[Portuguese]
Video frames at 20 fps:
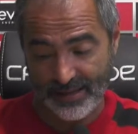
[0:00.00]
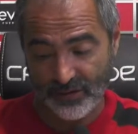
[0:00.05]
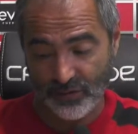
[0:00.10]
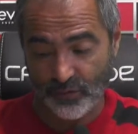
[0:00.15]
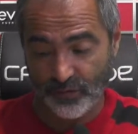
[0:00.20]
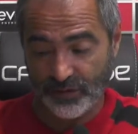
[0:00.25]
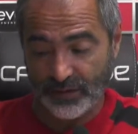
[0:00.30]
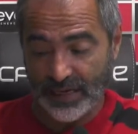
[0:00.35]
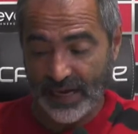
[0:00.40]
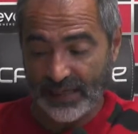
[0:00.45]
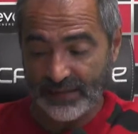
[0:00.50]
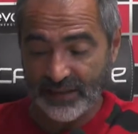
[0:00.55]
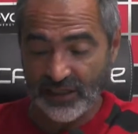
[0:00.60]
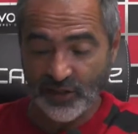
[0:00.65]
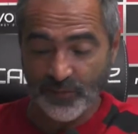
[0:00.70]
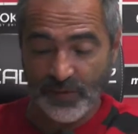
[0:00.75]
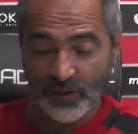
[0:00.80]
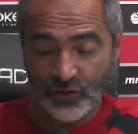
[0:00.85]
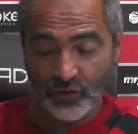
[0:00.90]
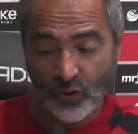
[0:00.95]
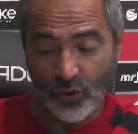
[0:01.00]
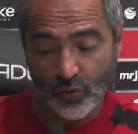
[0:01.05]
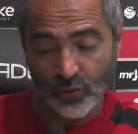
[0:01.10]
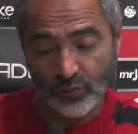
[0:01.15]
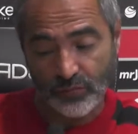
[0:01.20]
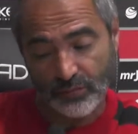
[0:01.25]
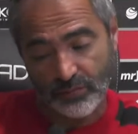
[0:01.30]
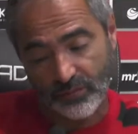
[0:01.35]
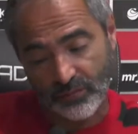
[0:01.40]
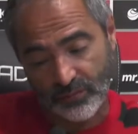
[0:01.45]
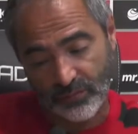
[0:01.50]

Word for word: tu traz esse pessoal